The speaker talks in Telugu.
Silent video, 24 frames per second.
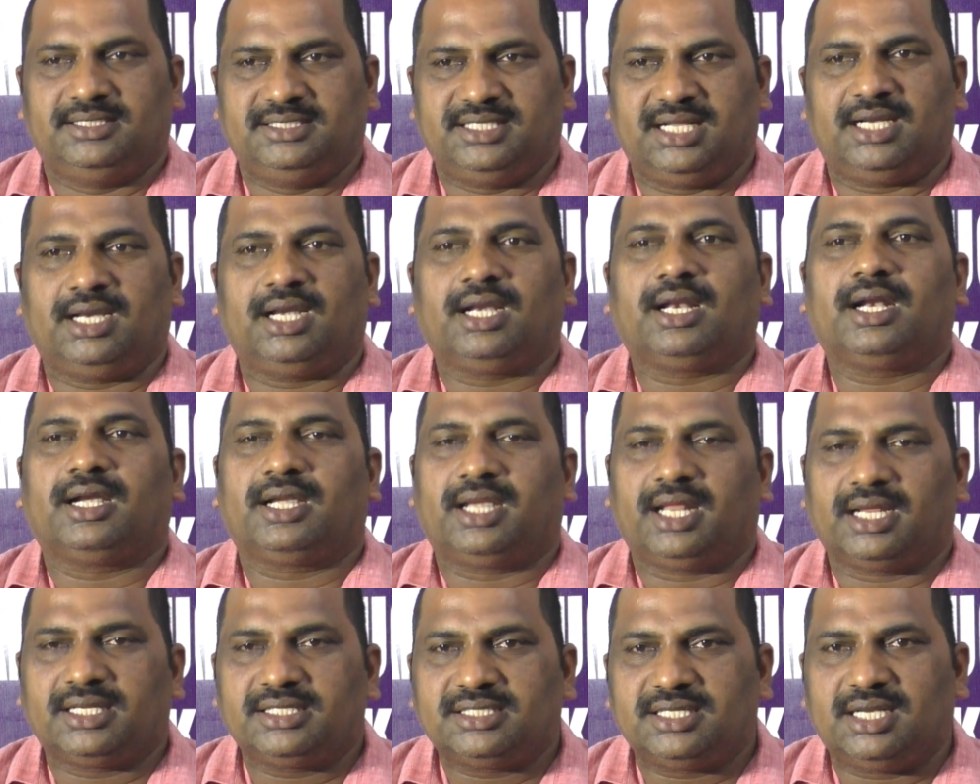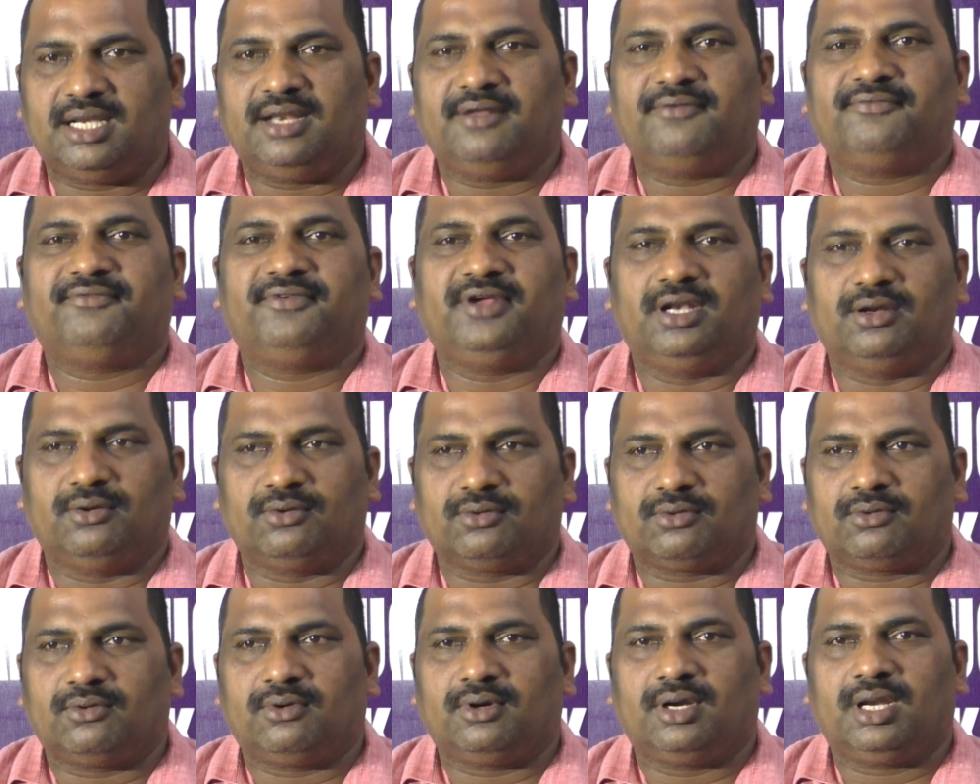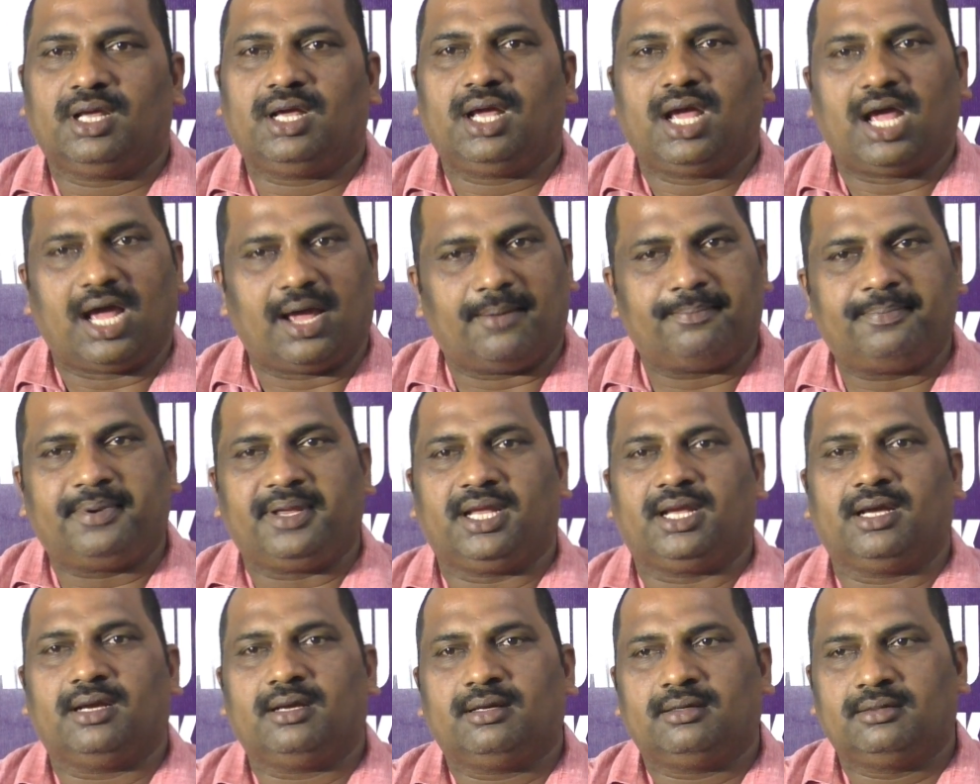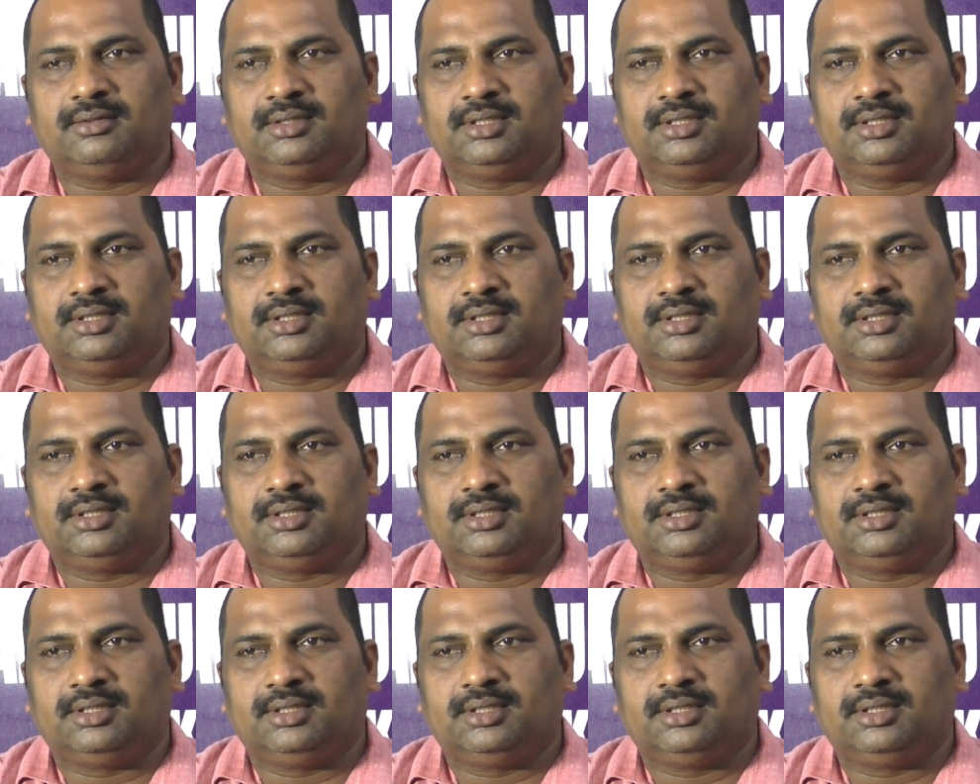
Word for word: జనరల్గా టెన్షన్ ఏం ఫీల్ అవ్వకుండా హ్యాపీగా